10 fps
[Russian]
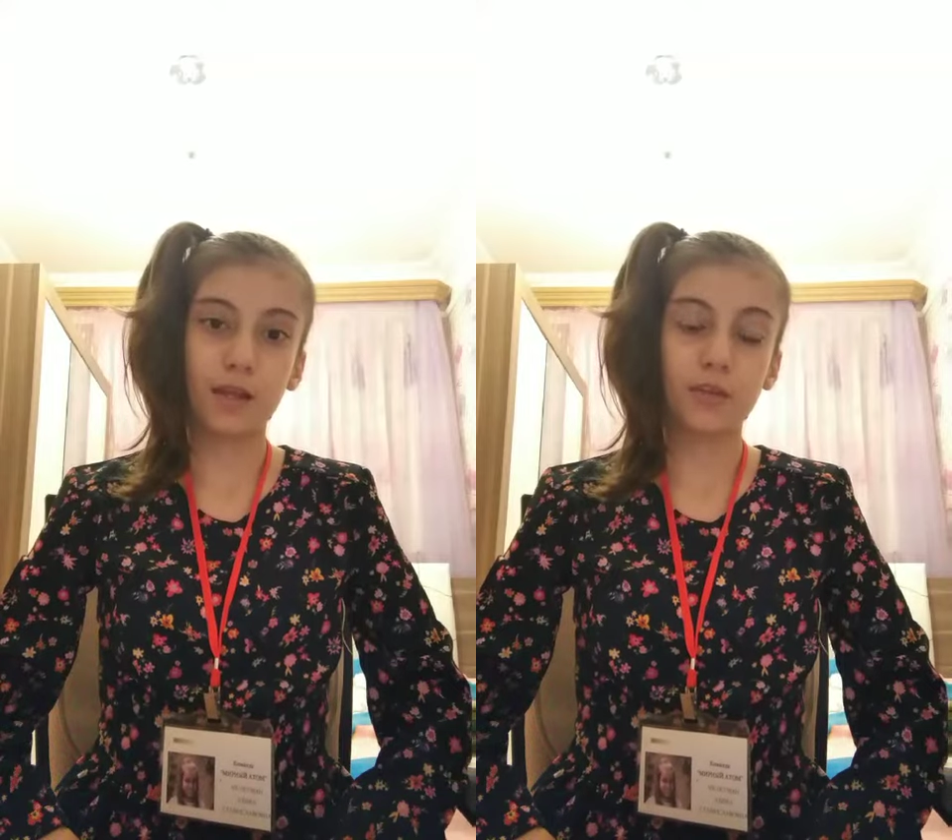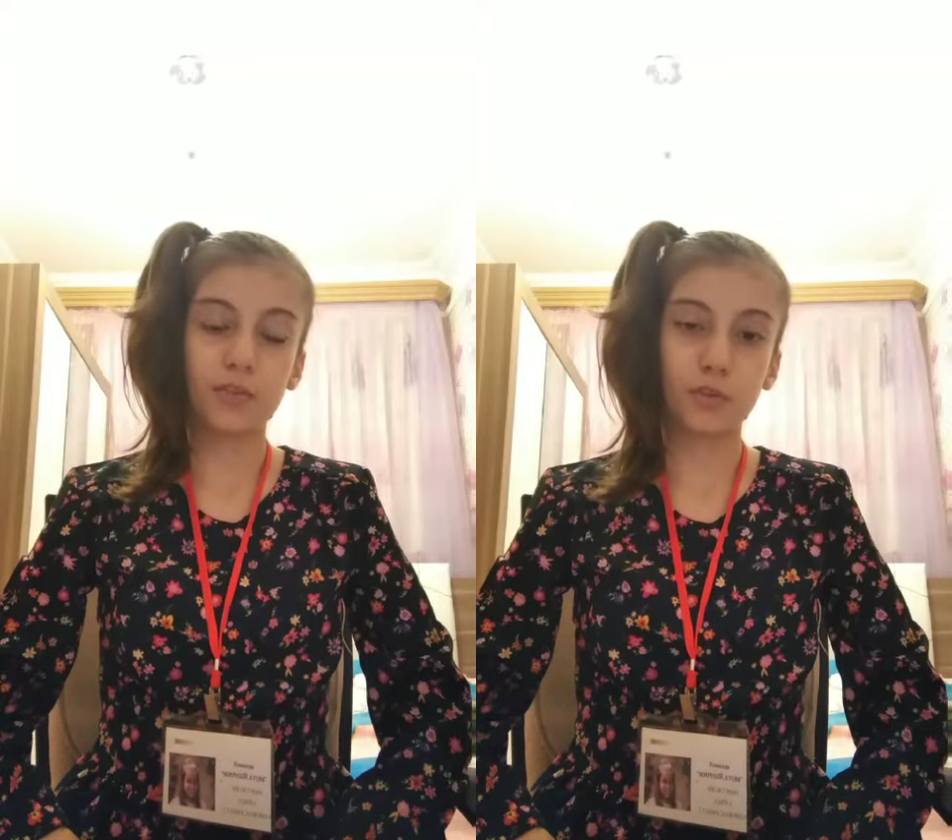
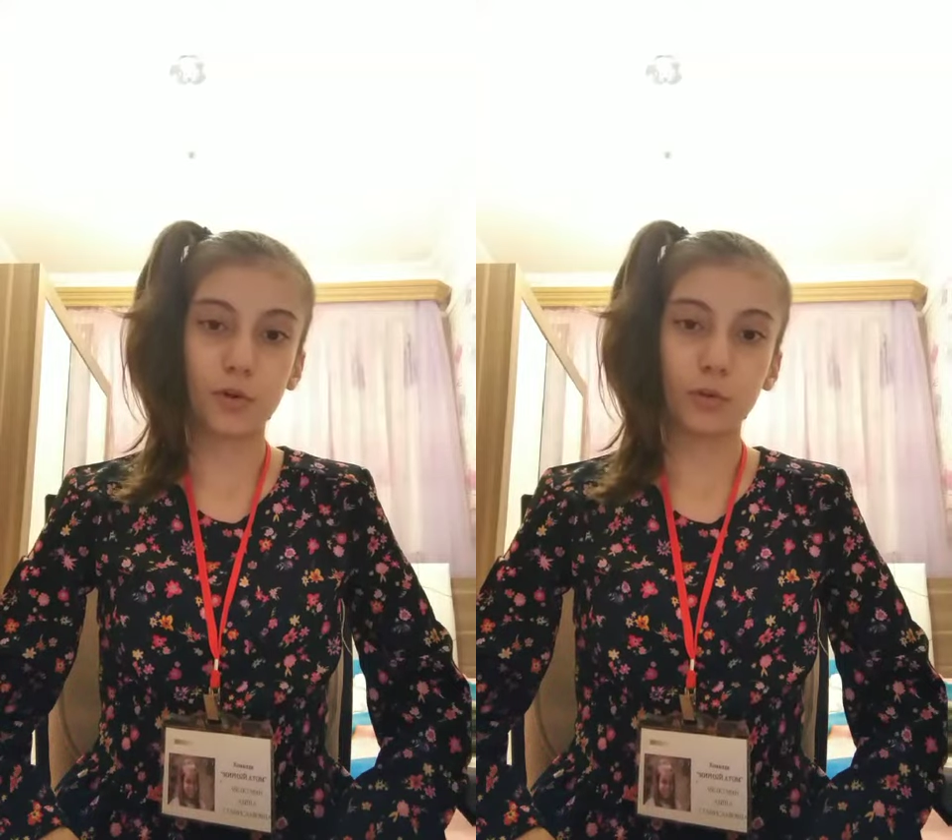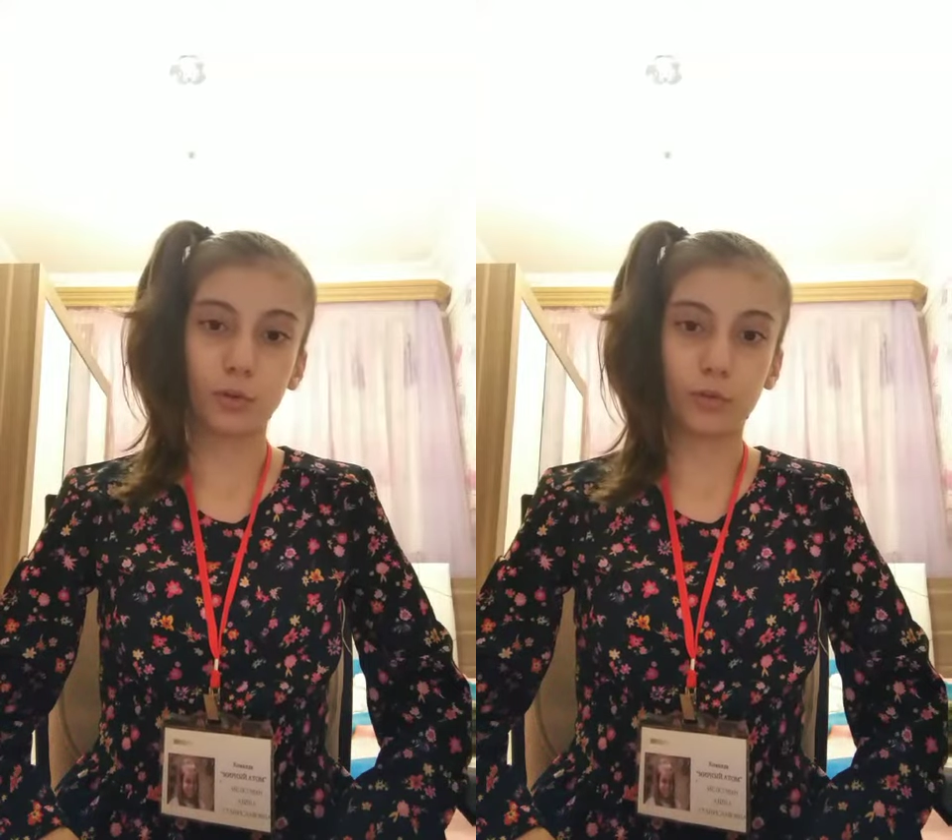И
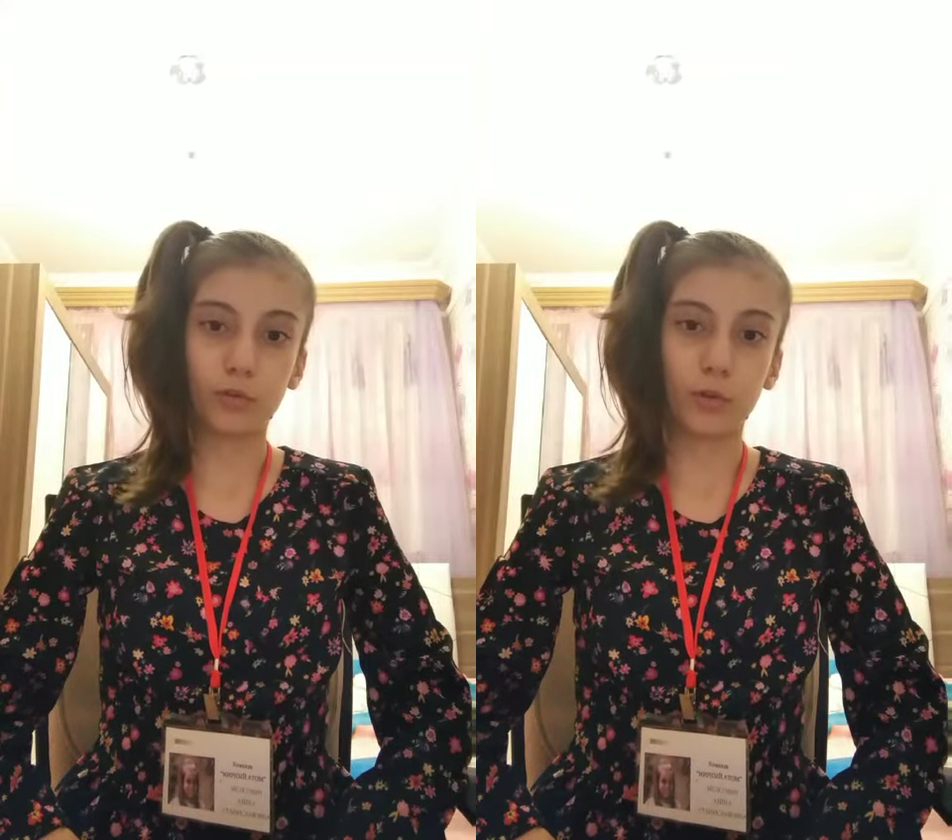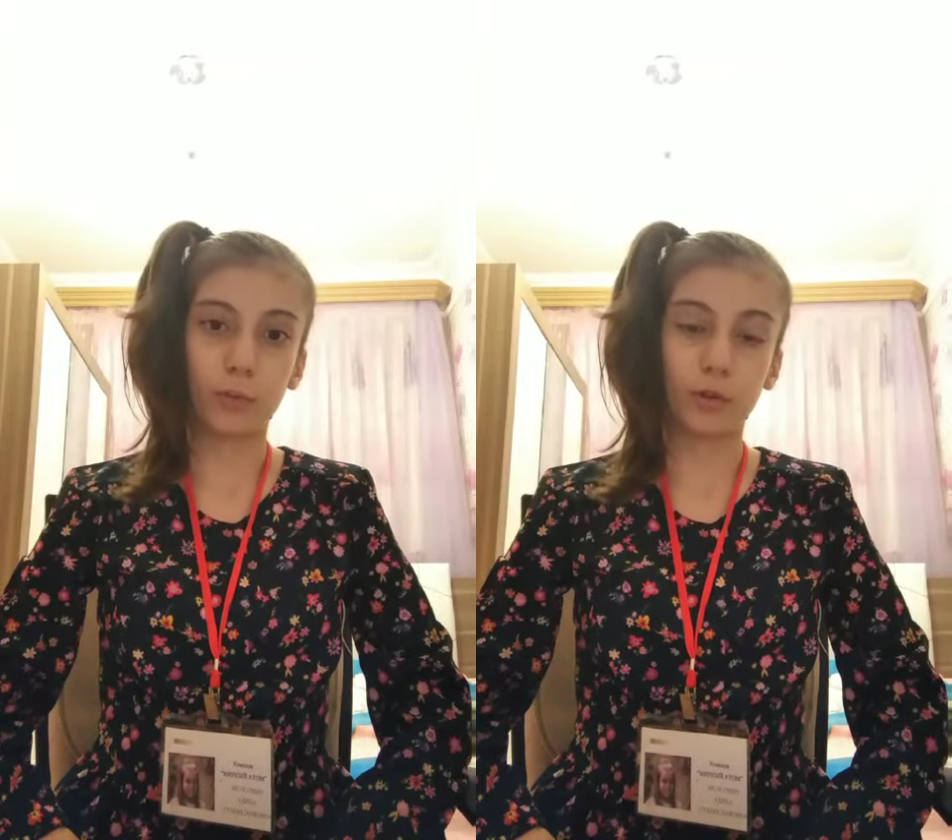вздрогнув,
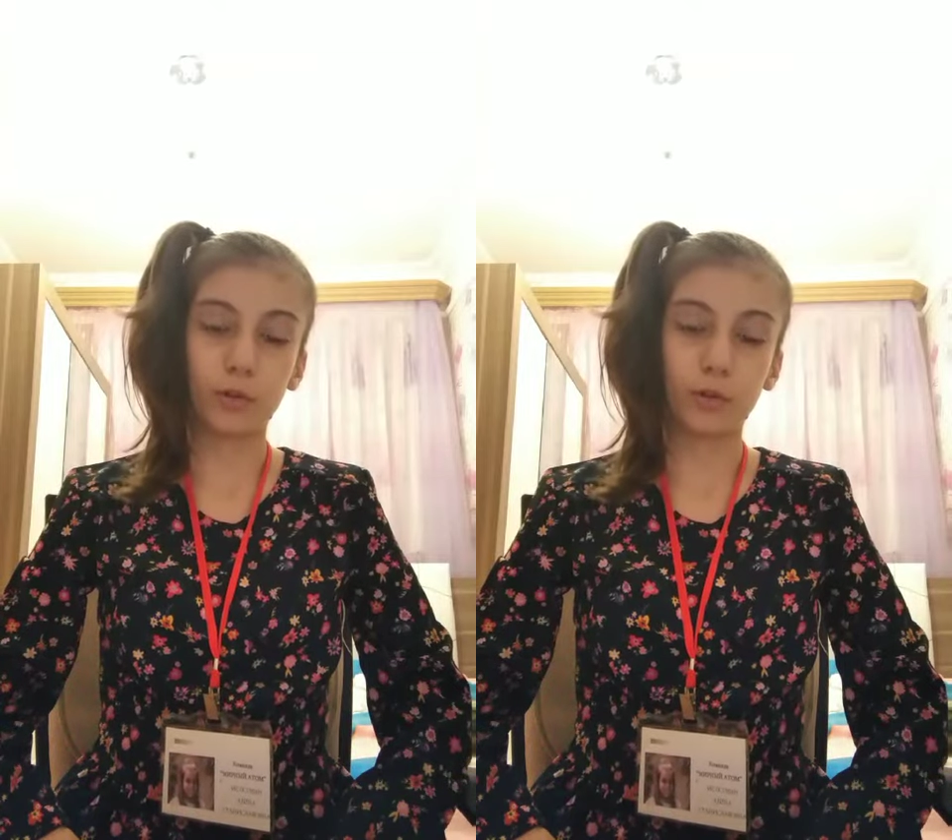мы